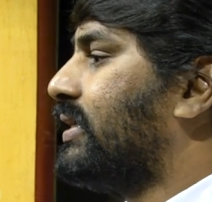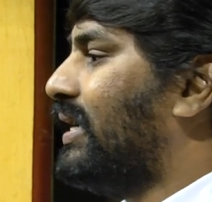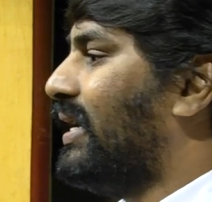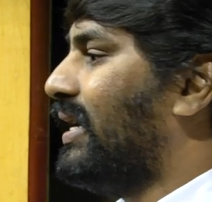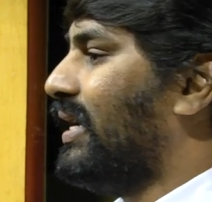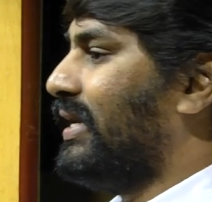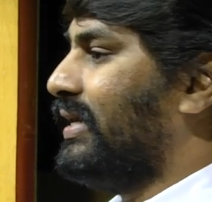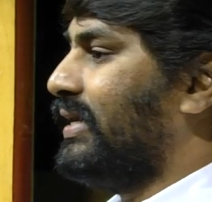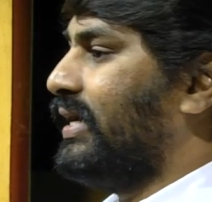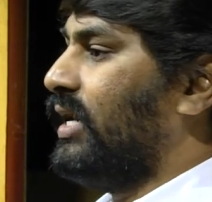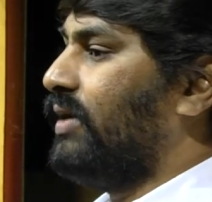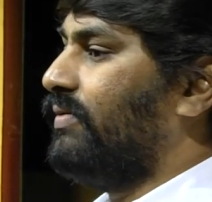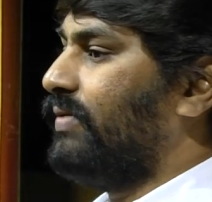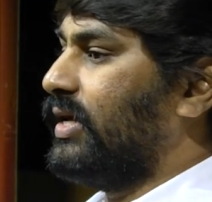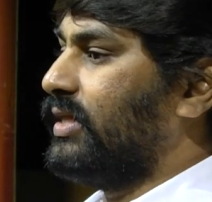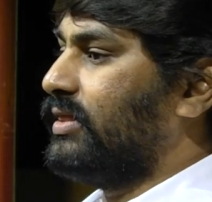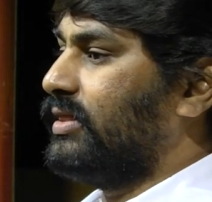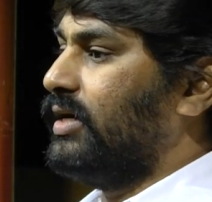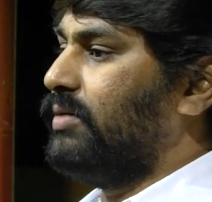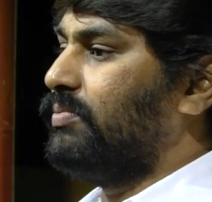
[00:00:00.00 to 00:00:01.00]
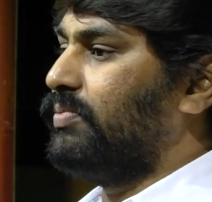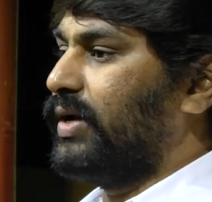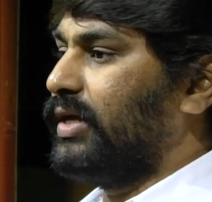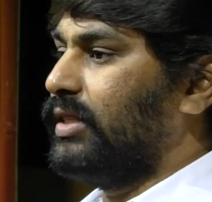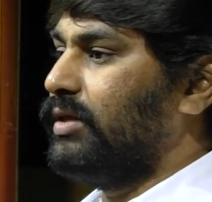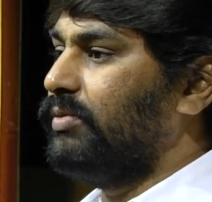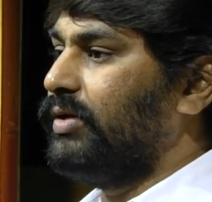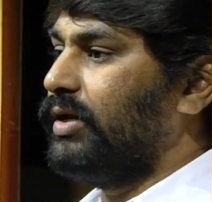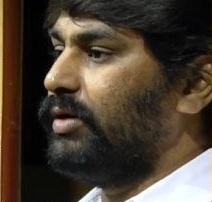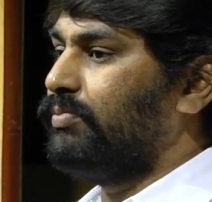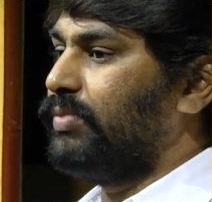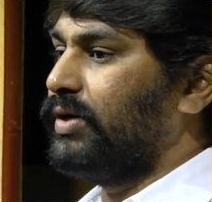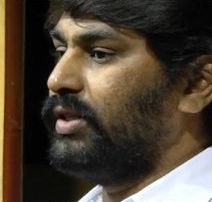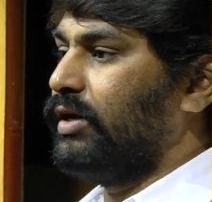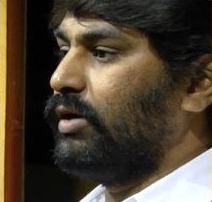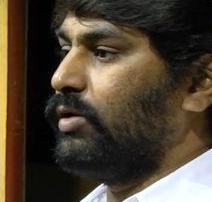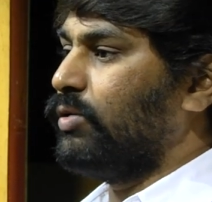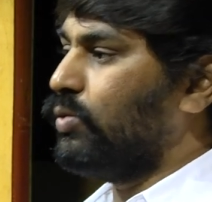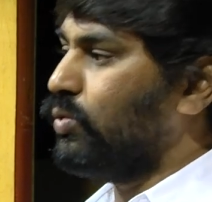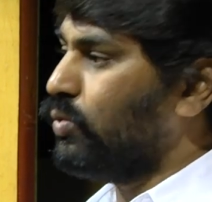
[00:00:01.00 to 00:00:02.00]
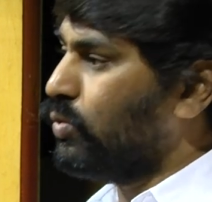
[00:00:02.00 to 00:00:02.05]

கள நிலவரத்தை பிரதிபலிப்பதில்